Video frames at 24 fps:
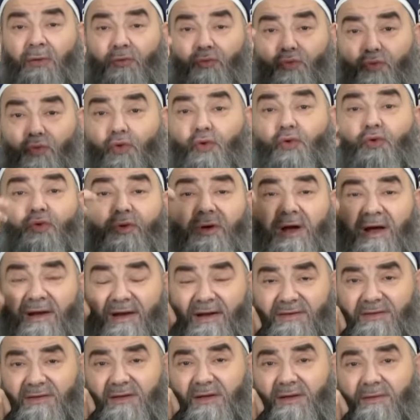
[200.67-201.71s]
ruhunu
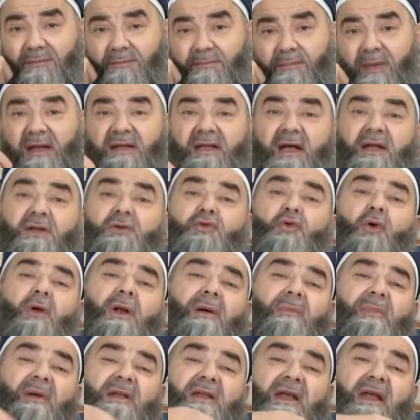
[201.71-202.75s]
yarattı. Bedeni
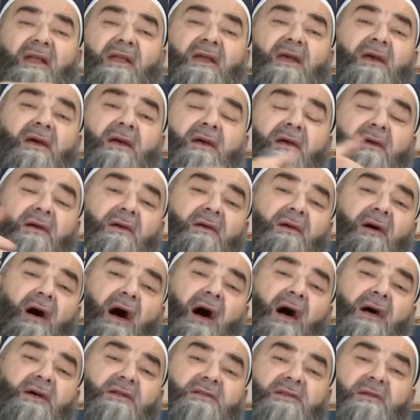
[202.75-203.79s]
sonra bedeni
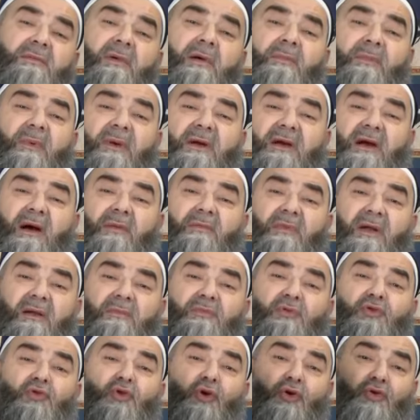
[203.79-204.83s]
ahir zaman
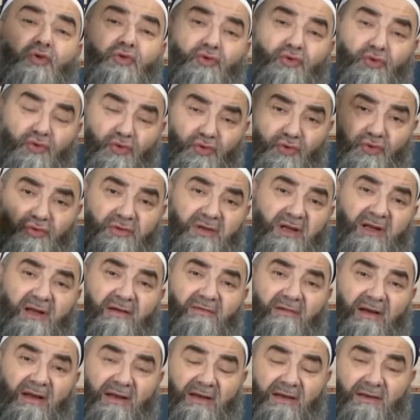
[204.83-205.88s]
peygamberi 1400 küsür sene
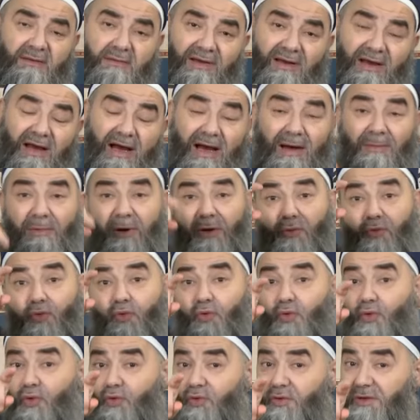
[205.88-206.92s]
evvel. Ama
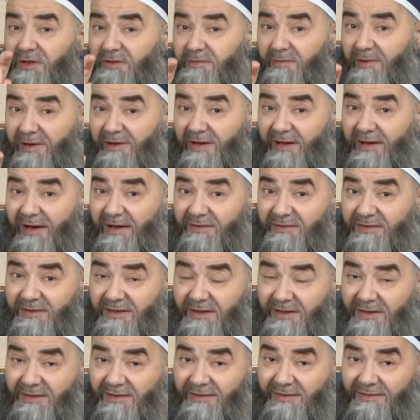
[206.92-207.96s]
ruhunu ne zaman
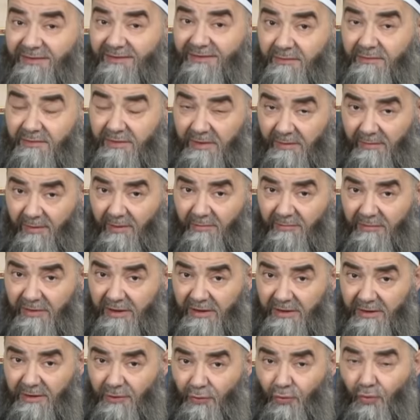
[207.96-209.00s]
yarattı? Tamam mı?
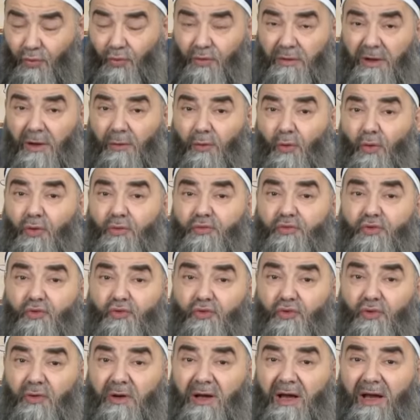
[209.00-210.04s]
Ruhlar
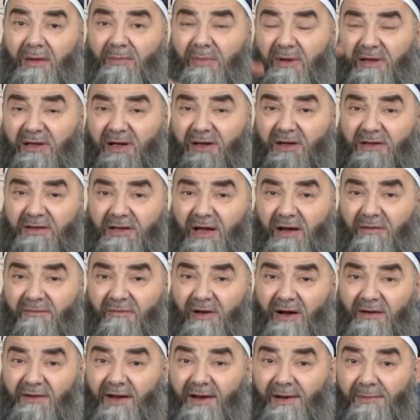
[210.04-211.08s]
ölümsüzdür. Ebede kadar
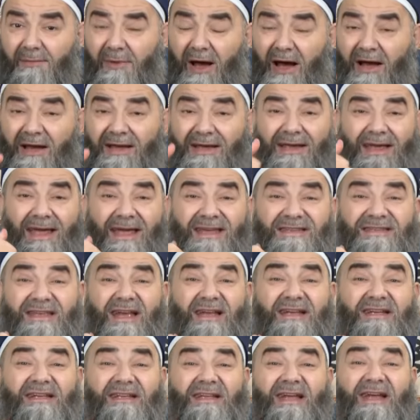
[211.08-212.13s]
varlar ama
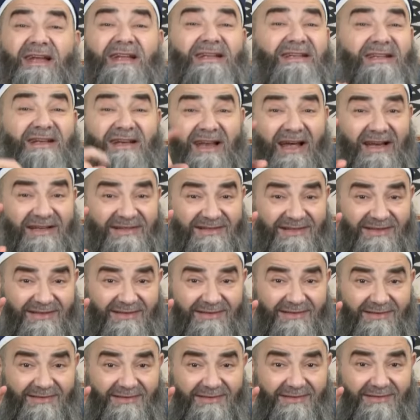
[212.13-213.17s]
ezeli değildirler.
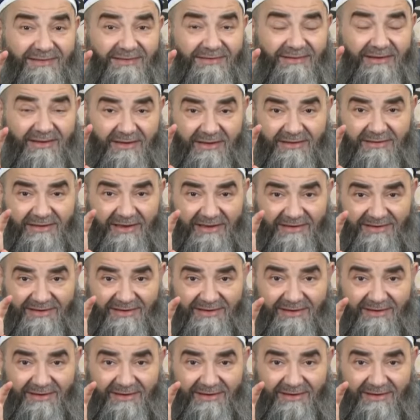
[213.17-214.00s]
Dikkat et.